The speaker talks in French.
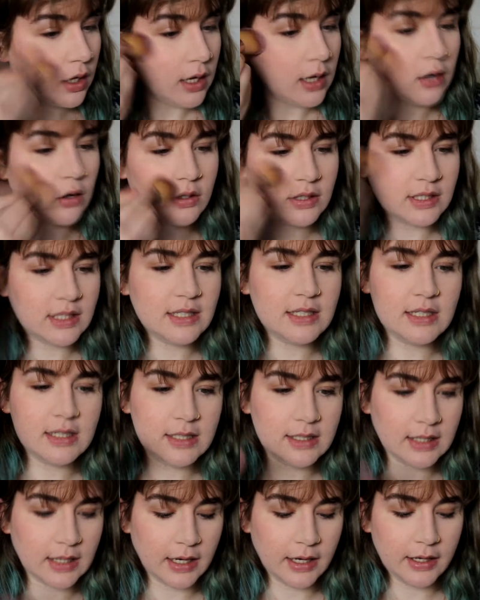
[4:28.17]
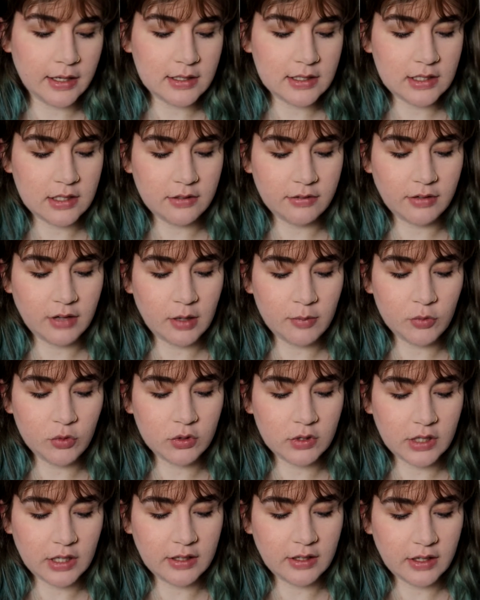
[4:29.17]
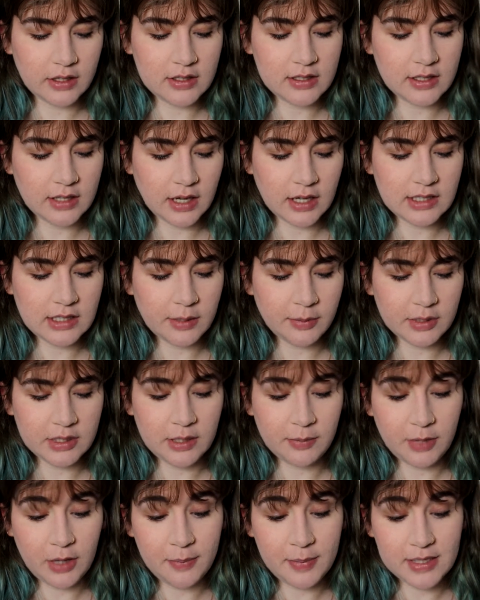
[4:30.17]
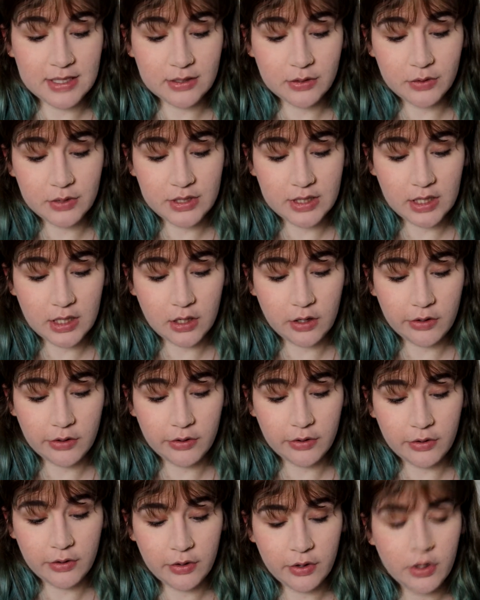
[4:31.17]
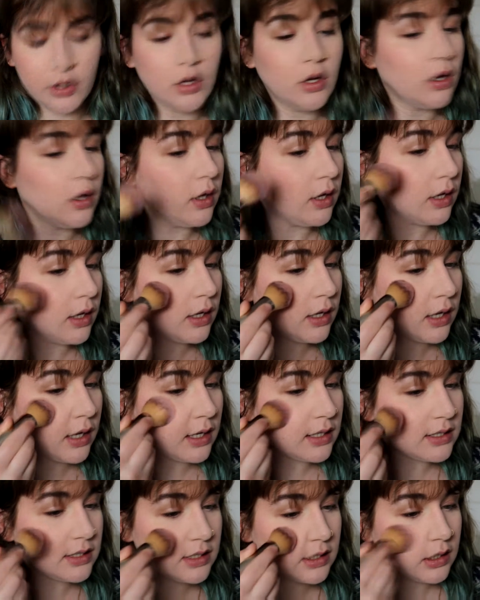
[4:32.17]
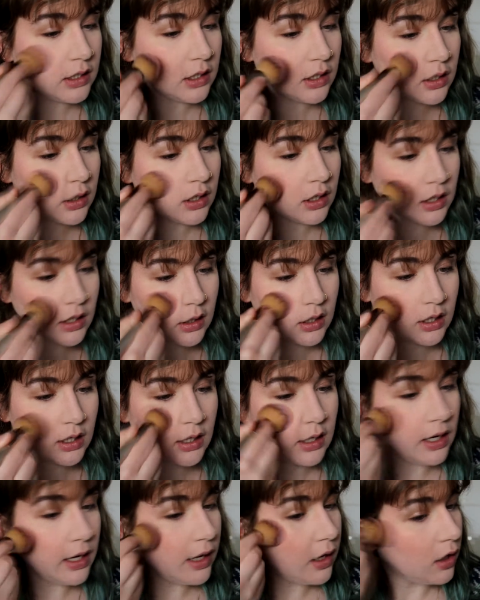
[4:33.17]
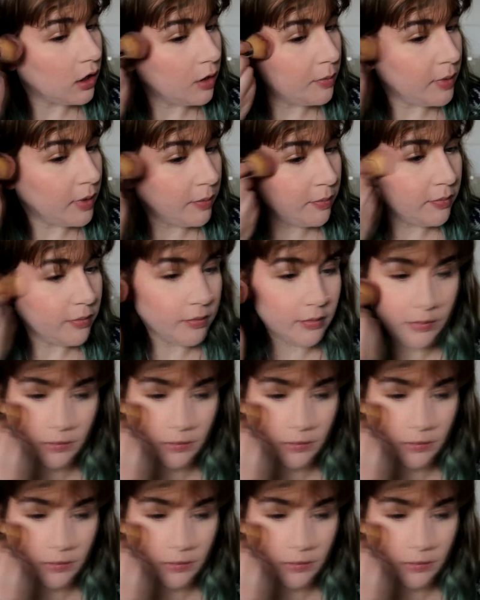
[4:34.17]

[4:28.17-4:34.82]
Alors c'est discret, c'est vraiment très très discret. C'est peut-être parce que c'est euh, assez clair quand même,